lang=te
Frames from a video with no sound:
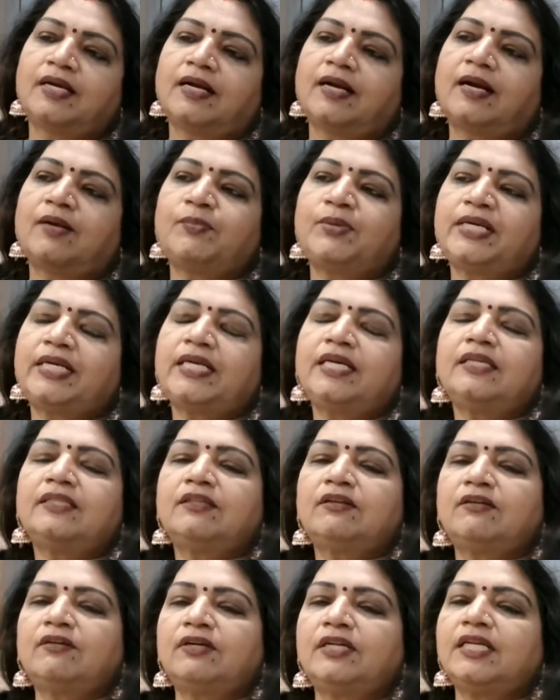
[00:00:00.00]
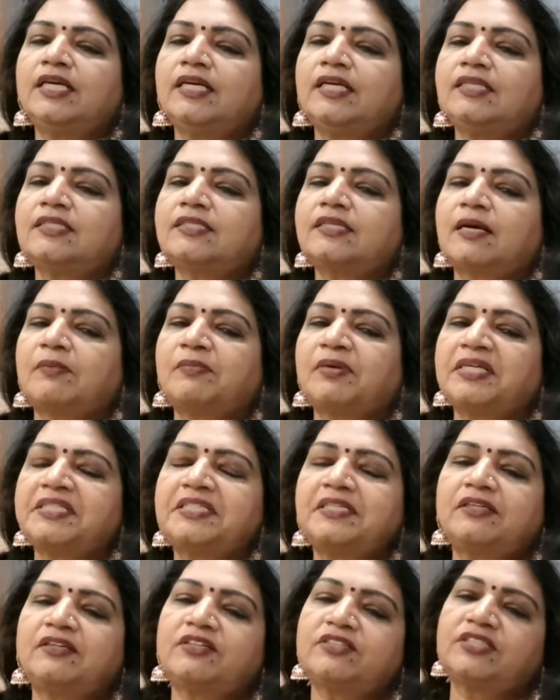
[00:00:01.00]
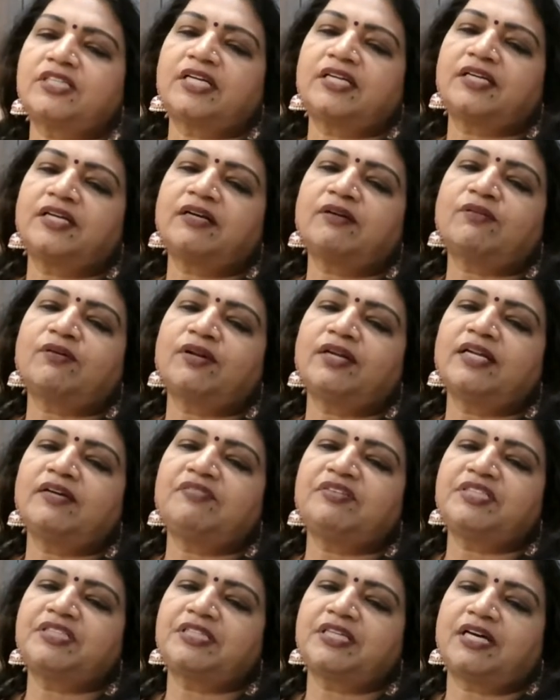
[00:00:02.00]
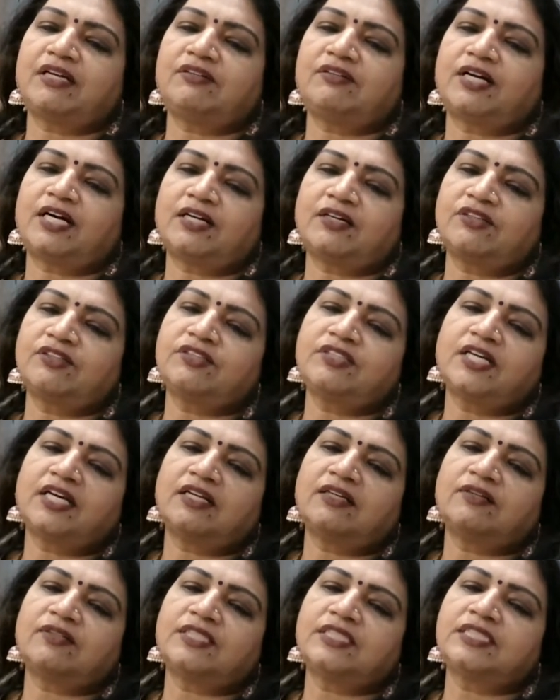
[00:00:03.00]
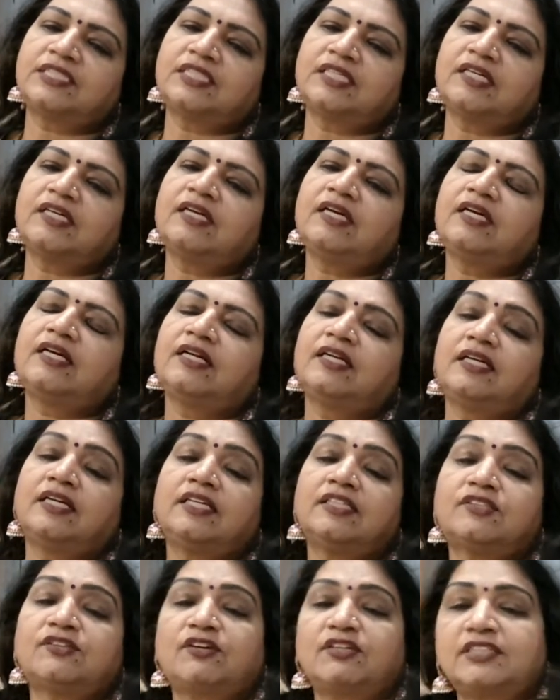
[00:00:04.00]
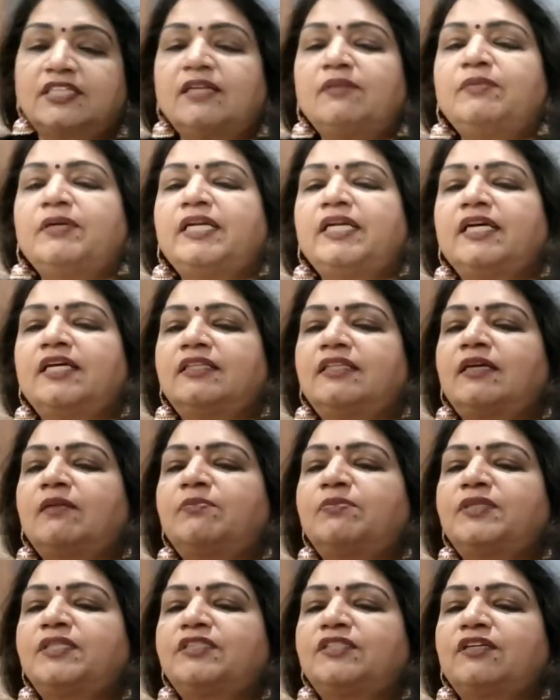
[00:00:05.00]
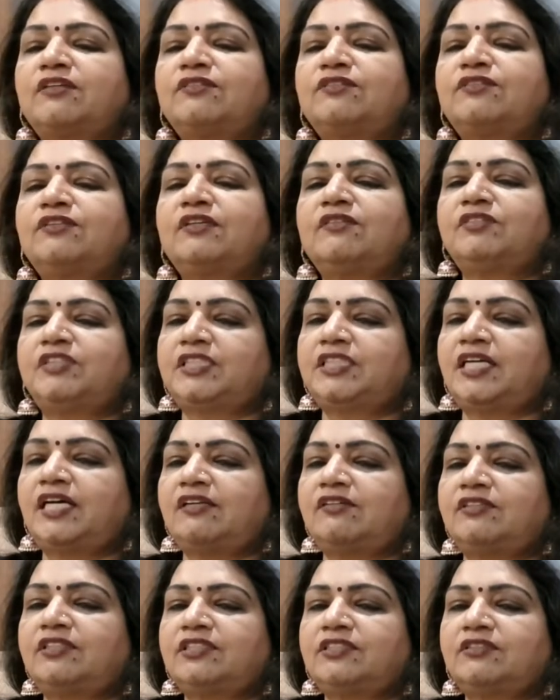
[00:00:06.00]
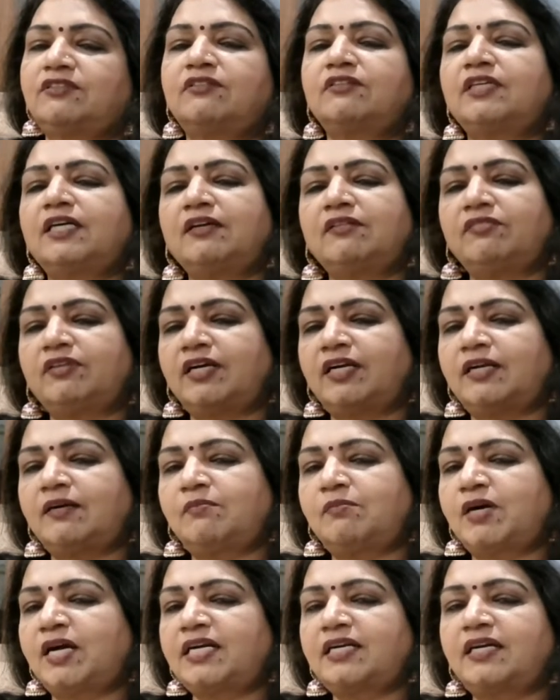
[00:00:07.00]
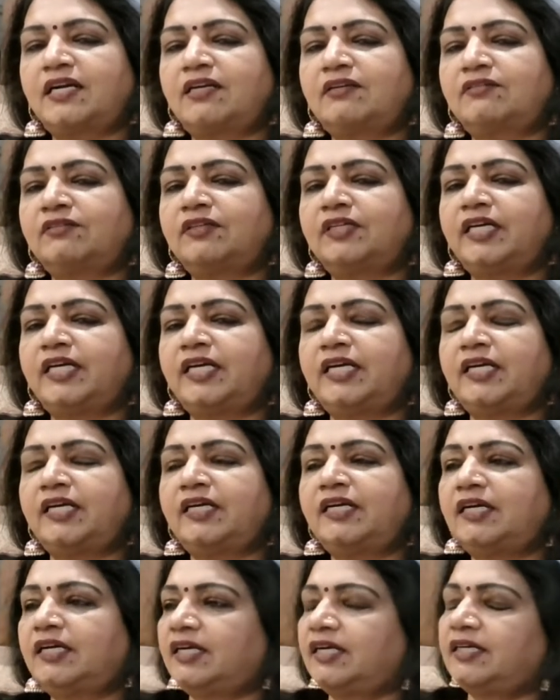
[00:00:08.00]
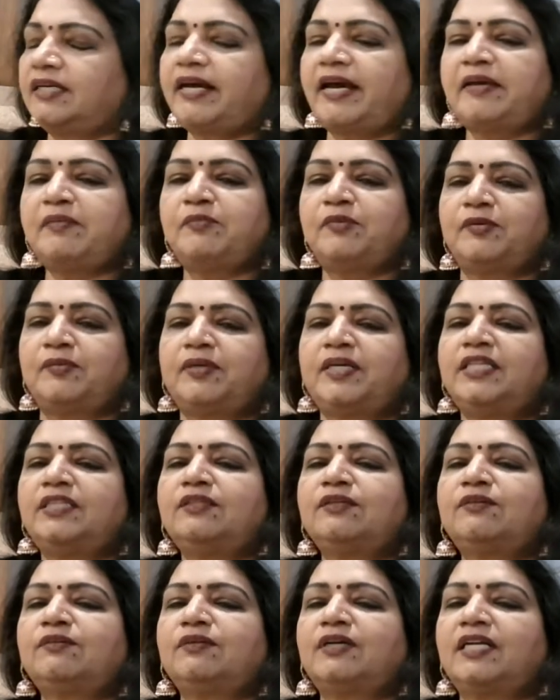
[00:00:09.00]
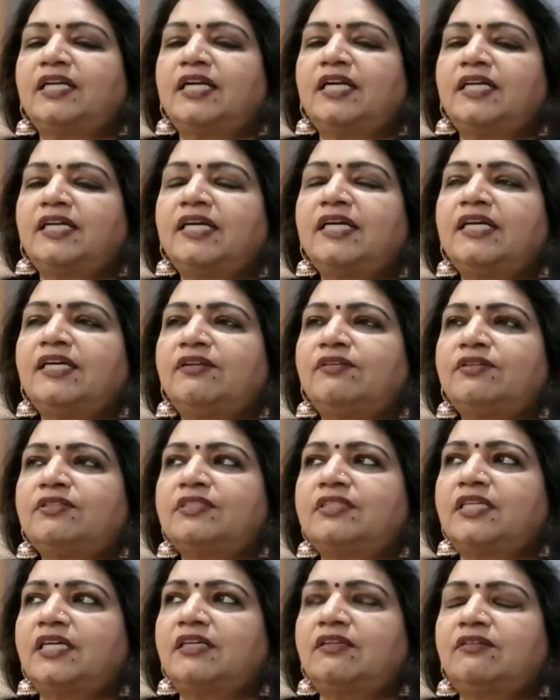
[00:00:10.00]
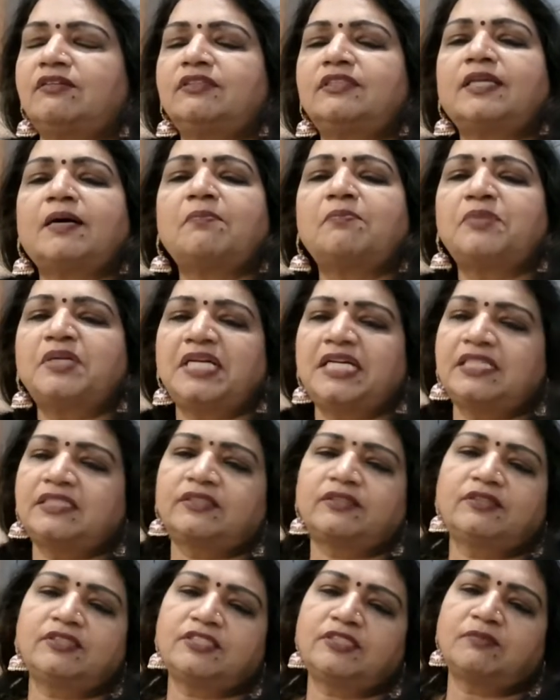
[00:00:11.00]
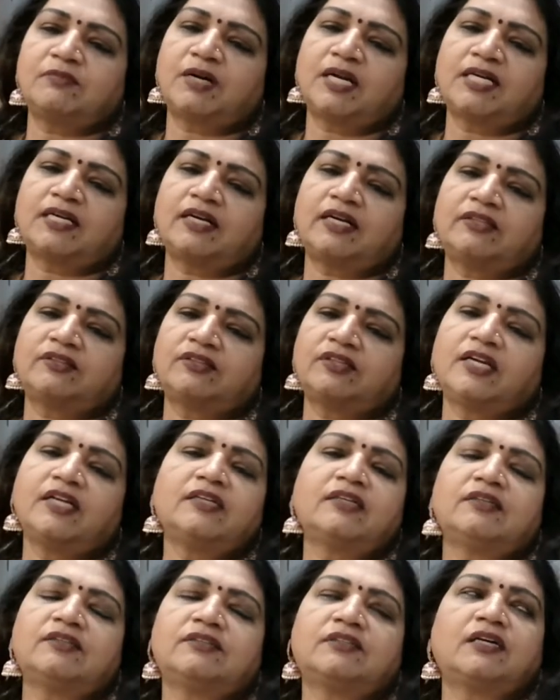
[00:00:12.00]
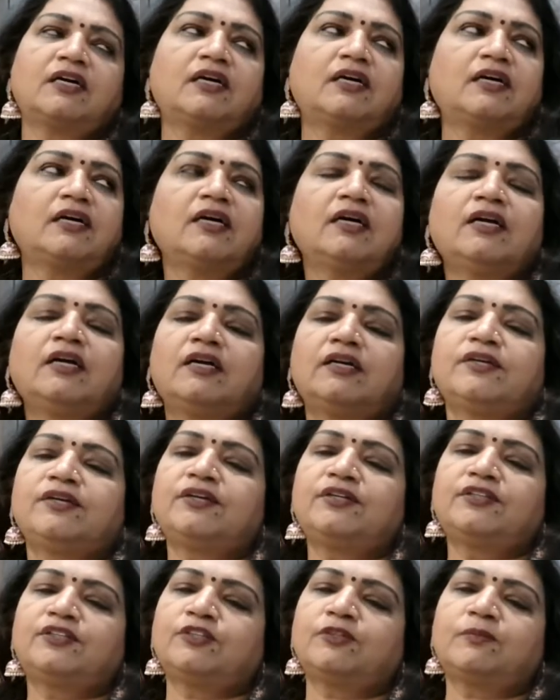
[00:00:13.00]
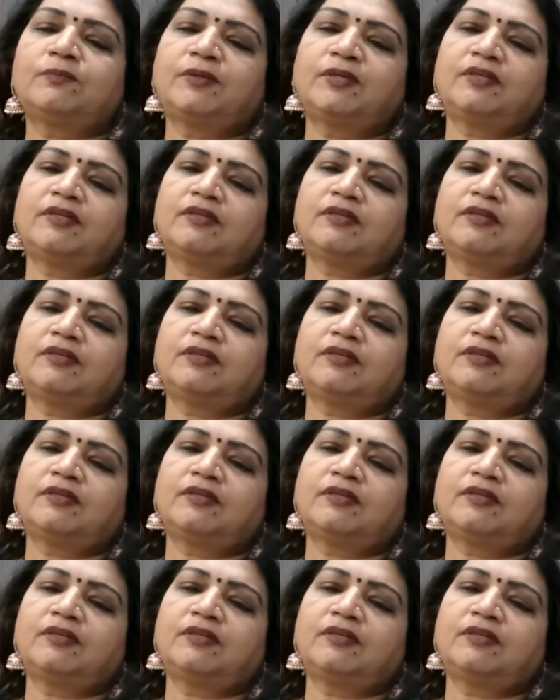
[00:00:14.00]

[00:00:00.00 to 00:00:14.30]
కాబట్టి ఇందులోని సమాజంలో జరిగే కొన్ని విషయాలు అకృత్యాల గురించి ఈ సోషల్ మీడియా తరఫున జరుగుతున్న విషయాల గురించి కూడా ఇవాళ మాట్లాడుకునే టైము ఎందుకు అనంటే ఈరోజు నేను తమ్మునేల్స్ గురించి మాట్లాడుతున్నాను uh, యూట్యూబ్